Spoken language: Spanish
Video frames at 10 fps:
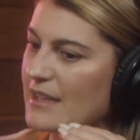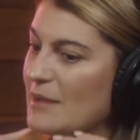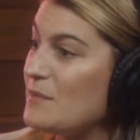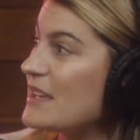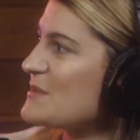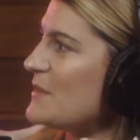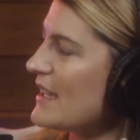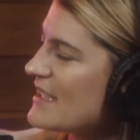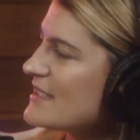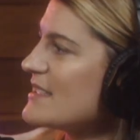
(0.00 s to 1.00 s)
en mi
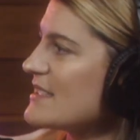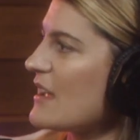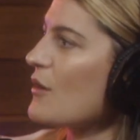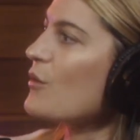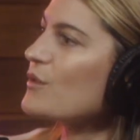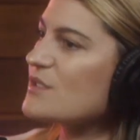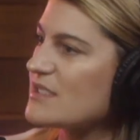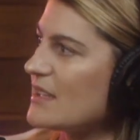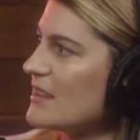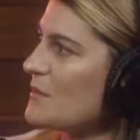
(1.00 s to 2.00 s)
experiencia se estaban
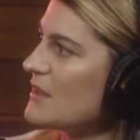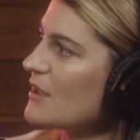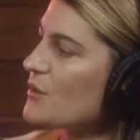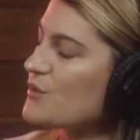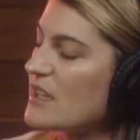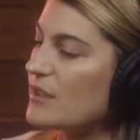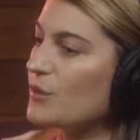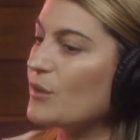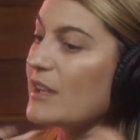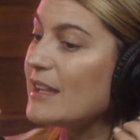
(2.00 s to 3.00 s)
constantemente
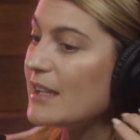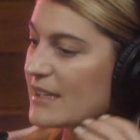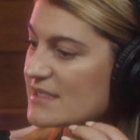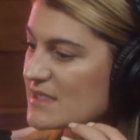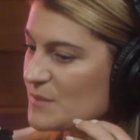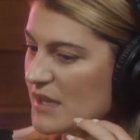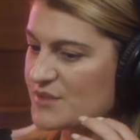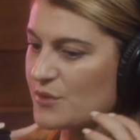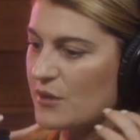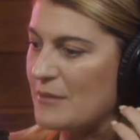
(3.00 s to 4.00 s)
cruzando. Y en ese
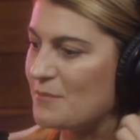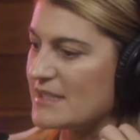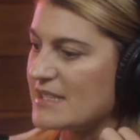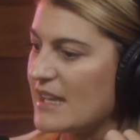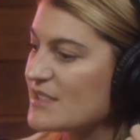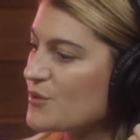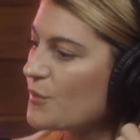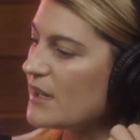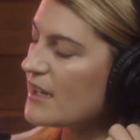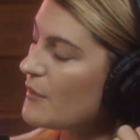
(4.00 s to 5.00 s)
espacio empecé a
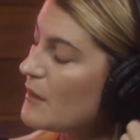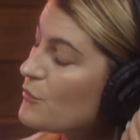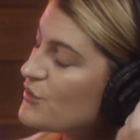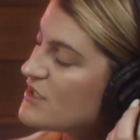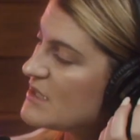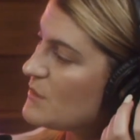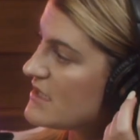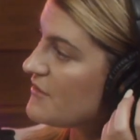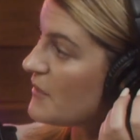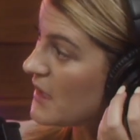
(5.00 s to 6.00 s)
descubrir que había
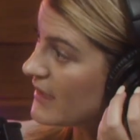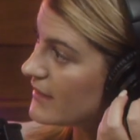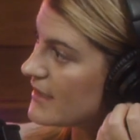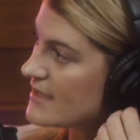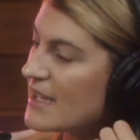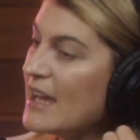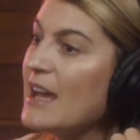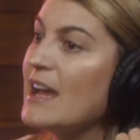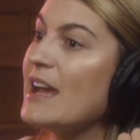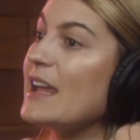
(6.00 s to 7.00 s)
muchísimas herramientas
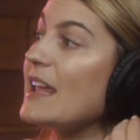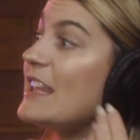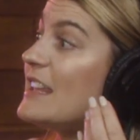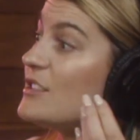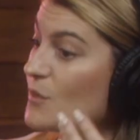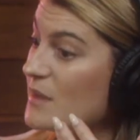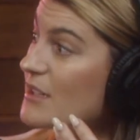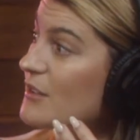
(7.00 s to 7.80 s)
y yo me